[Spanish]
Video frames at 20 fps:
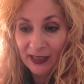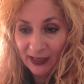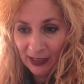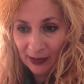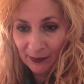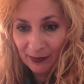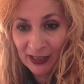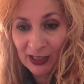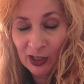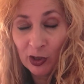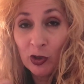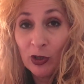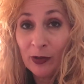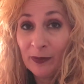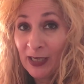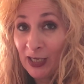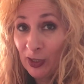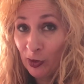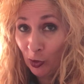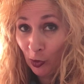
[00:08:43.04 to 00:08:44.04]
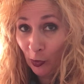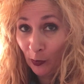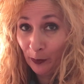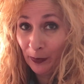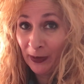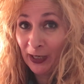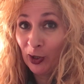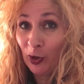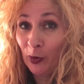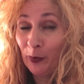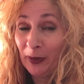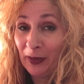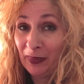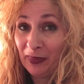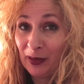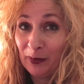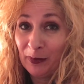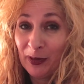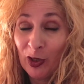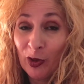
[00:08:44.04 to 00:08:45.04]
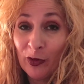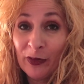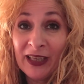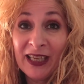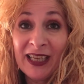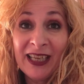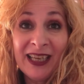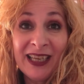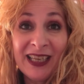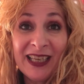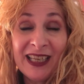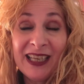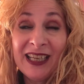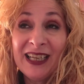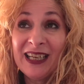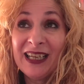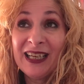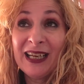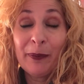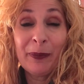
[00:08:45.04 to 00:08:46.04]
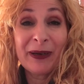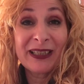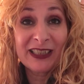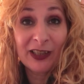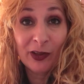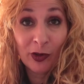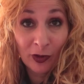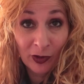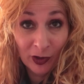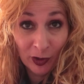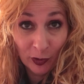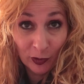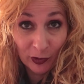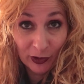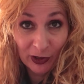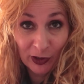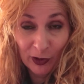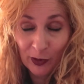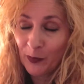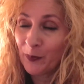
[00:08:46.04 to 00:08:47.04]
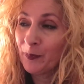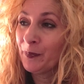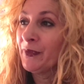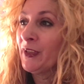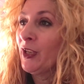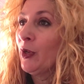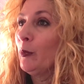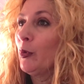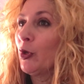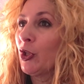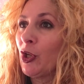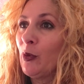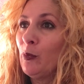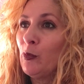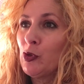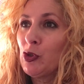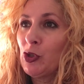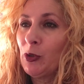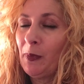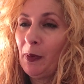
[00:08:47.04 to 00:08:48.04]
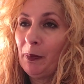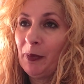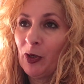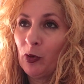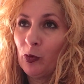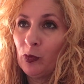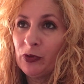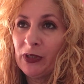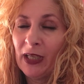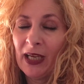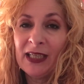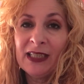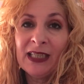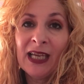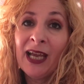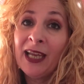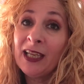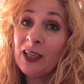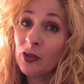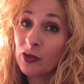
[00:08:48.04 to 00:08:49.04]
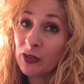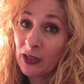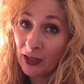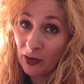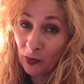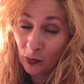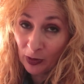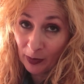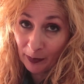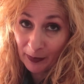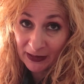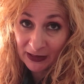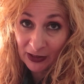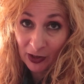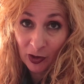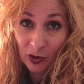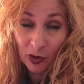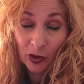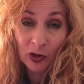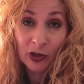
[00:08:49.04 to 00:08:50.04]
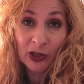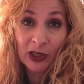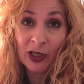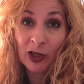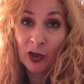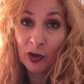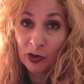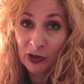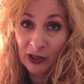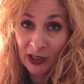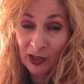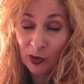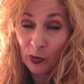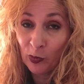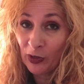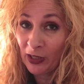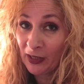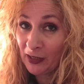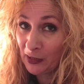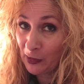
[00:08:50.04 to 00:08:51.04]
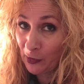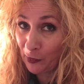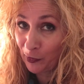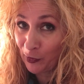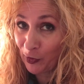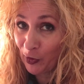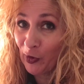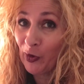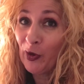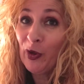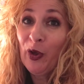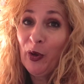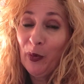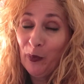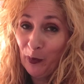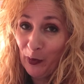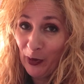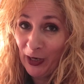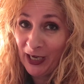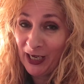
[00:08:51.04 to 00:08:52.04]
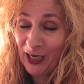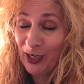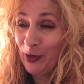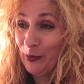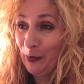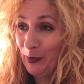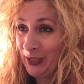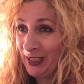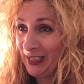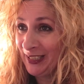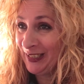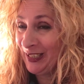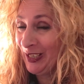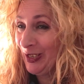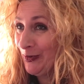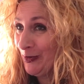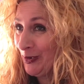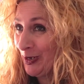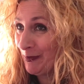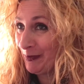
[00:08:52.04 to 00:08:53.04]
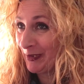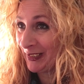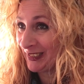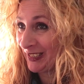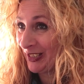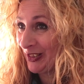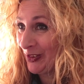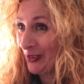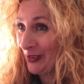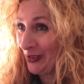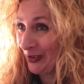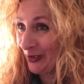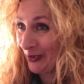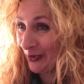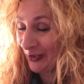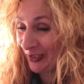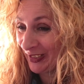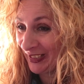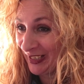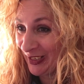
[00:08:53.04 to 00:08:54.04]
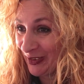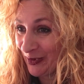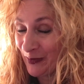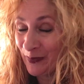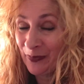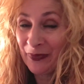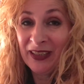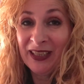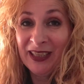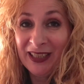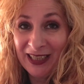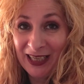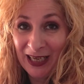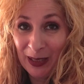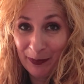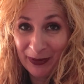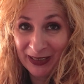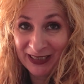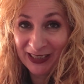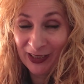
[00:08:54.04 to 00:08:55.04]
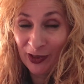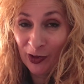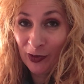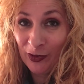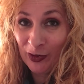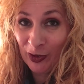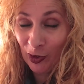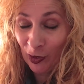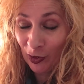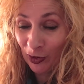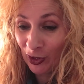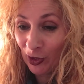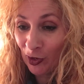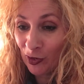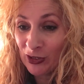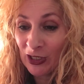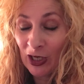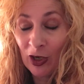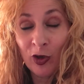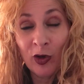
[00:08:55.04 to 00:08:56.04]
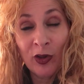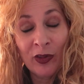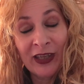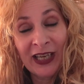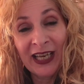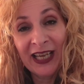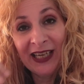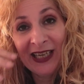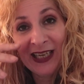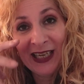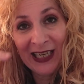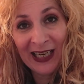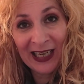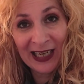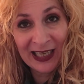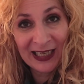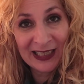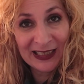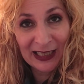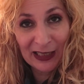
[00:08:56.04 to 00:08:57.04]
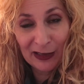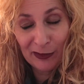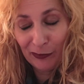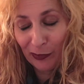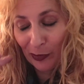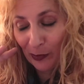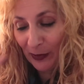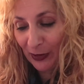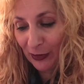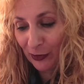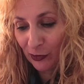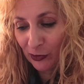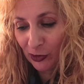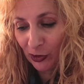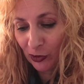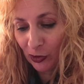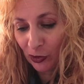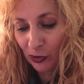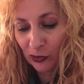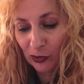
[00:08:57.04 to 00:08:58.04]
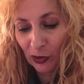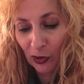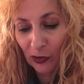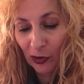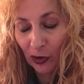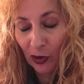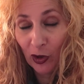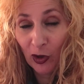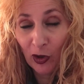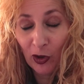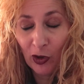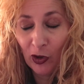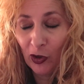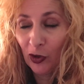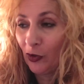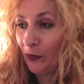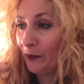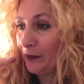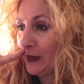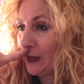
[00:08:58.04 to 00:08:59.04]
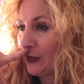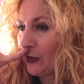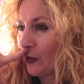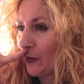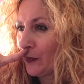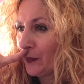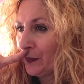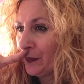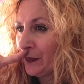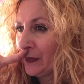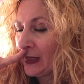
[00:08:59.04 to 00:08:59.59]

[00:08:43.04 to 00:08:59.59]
Que a ver, que yo había ido con Paco para hacerme lo del apartado de correo. Porque muchos me preguntáis, ay, ¿no tienes un apartado de correo? ¿No tienes una dirección? Bueno, pues ya tengo un apartado de correo. Que el apartado de correo ya os lo dejaré en la cajita de información de todos los, vídeos.